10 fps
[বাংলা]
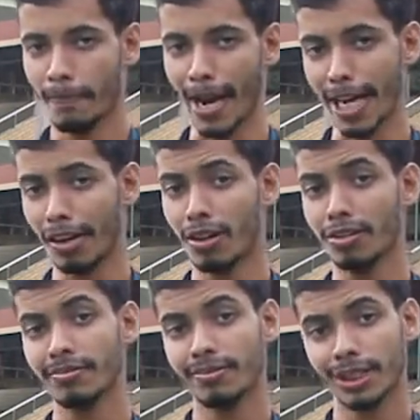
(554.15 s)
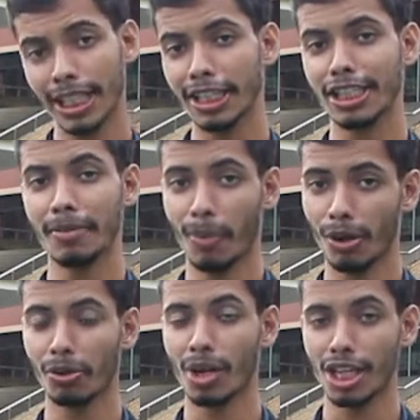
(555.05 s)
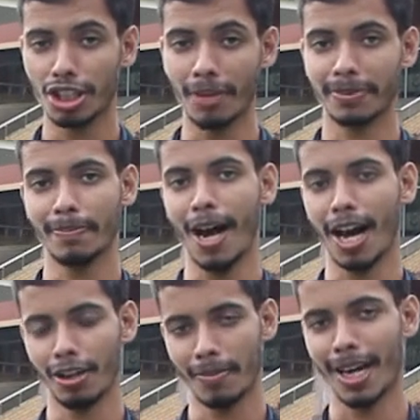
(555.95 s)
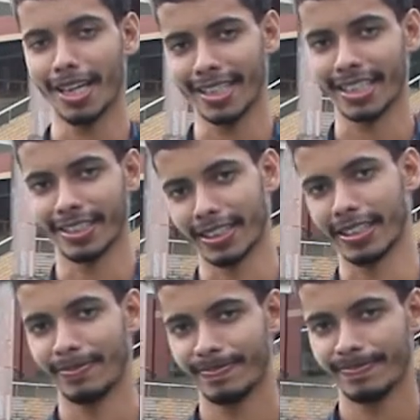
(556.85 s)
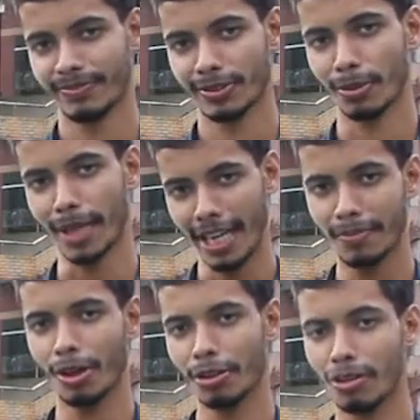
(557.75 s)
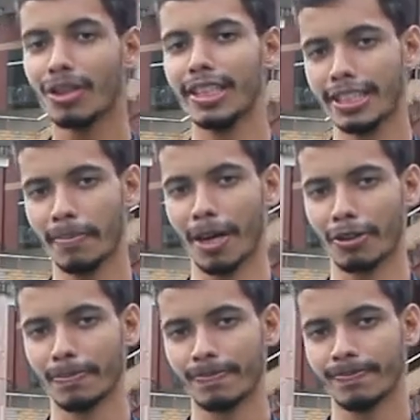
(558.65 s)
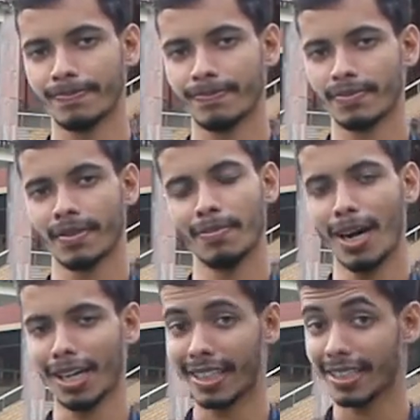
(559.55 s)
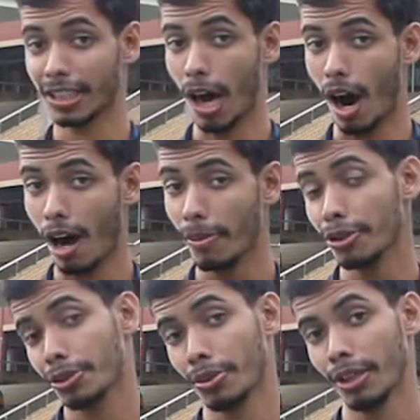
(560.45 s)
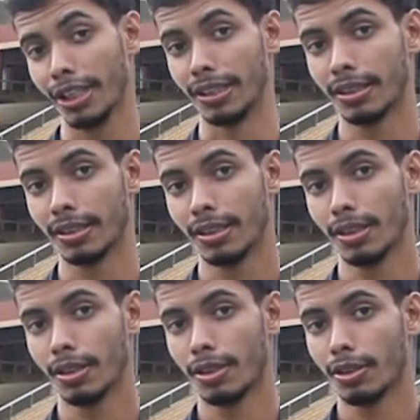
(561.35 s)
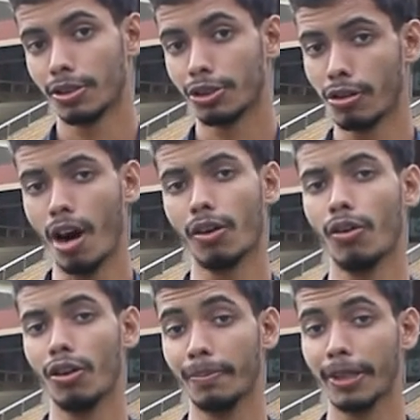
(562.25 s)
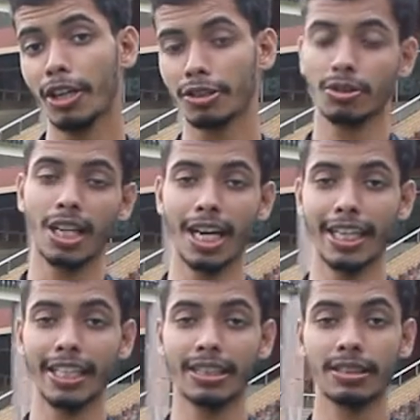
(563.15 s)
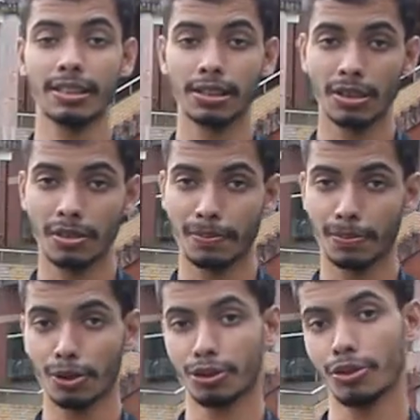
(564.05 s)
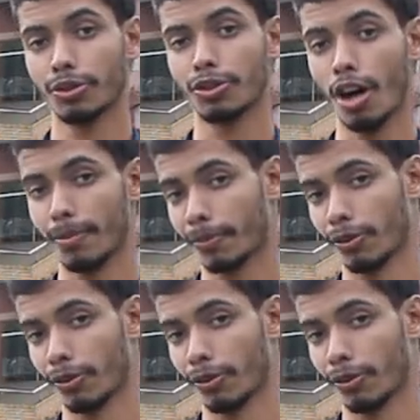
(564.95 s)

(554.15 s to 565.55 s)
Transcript: প্যারাগন সিরিজের বইগুলো সবচেয়ে ভালো বাংলার ক্ষেত্রে তোমরা এই বইগুলো নিতে পারো বাংলার ক্ষেত্রে অবশ্যই সকল বিগত সালের প্রশ্ন সলভ